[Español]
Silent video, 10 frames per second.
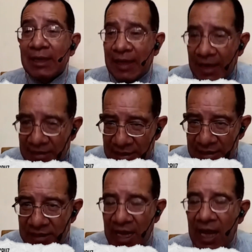que
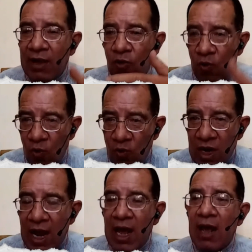exista
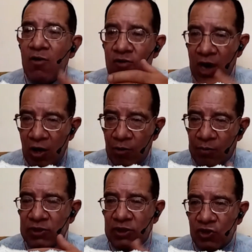una, una
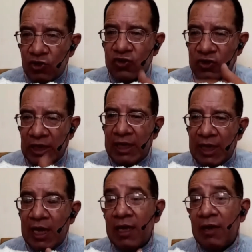oposición
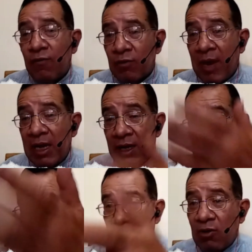seria y formal,
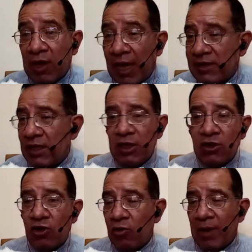pero que así
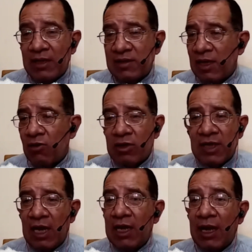no lo van a hacer. Lo que
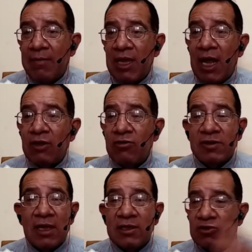están encaminando
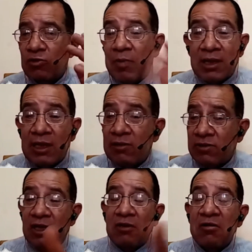es a destruir partidos.
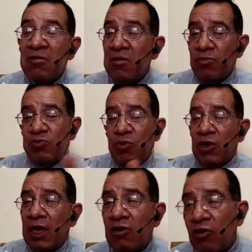Y digo, pues ¿por
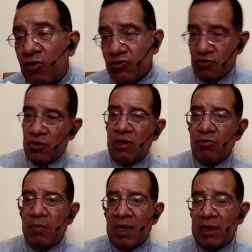qué no construyen
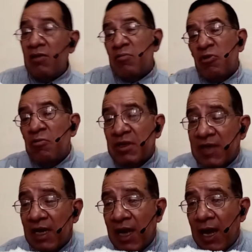un partido pro
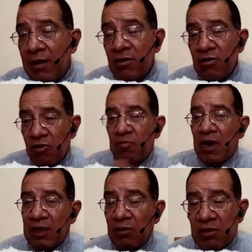empresarial, un
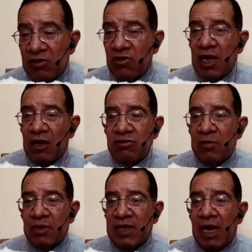partido de, los
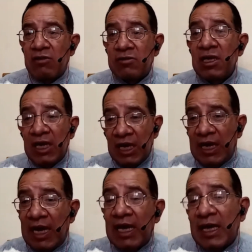empresarios? Y
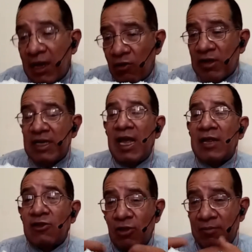que creo que sería
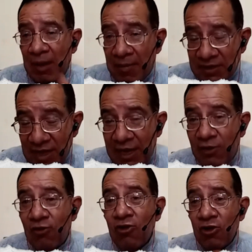todavía más
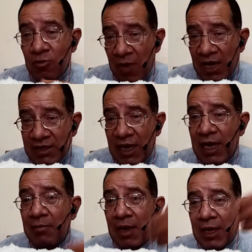serio, más
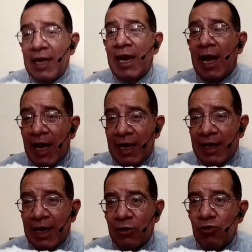creíble la
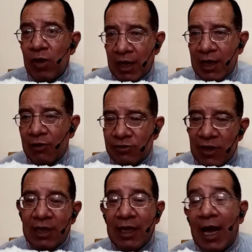caricatura que nos
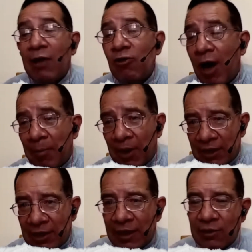han dejado a
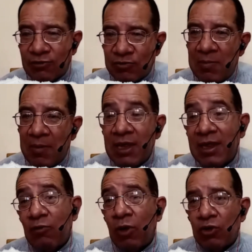partir de
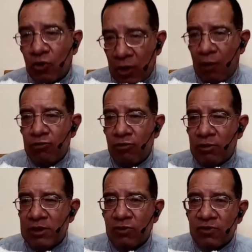2020 cuando Claudio
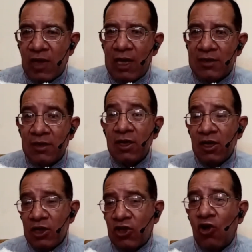X González
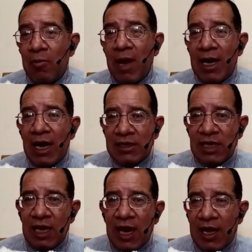toma la
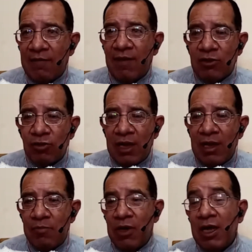jefatura
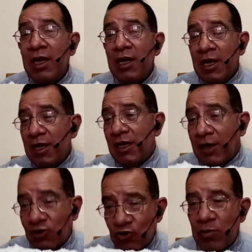del PRI y
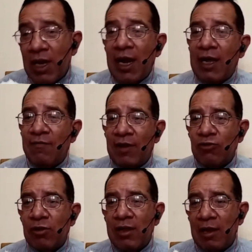asume la
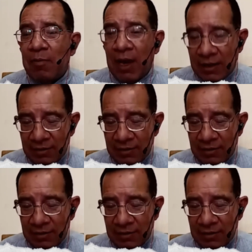jefatura del PAN.